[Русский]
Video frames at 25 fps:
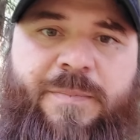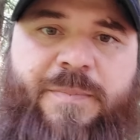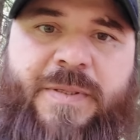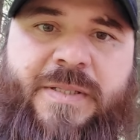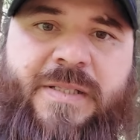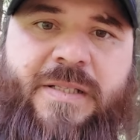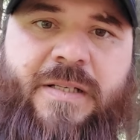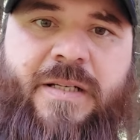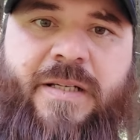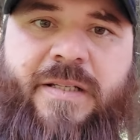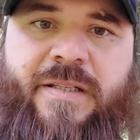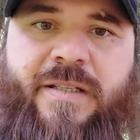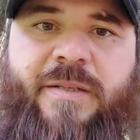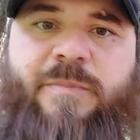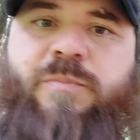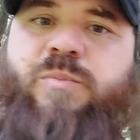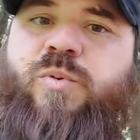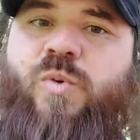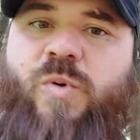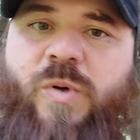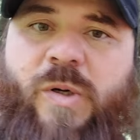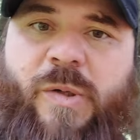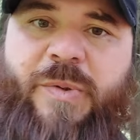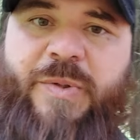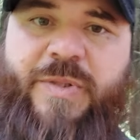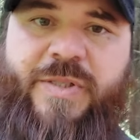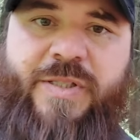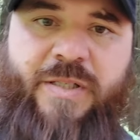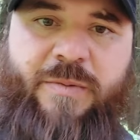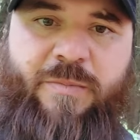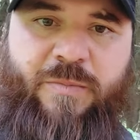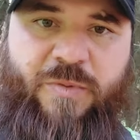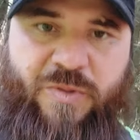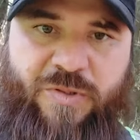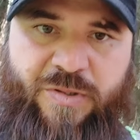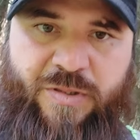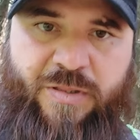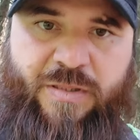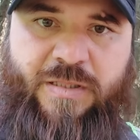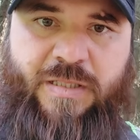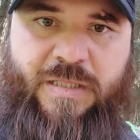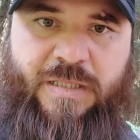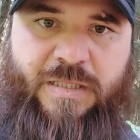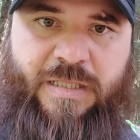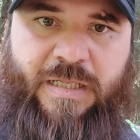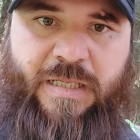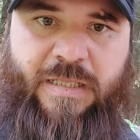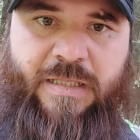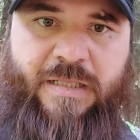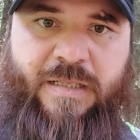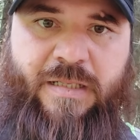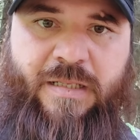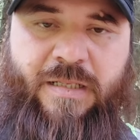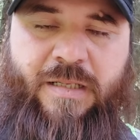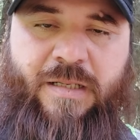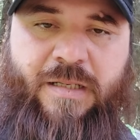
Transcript: последней пуговицы, можно сказать,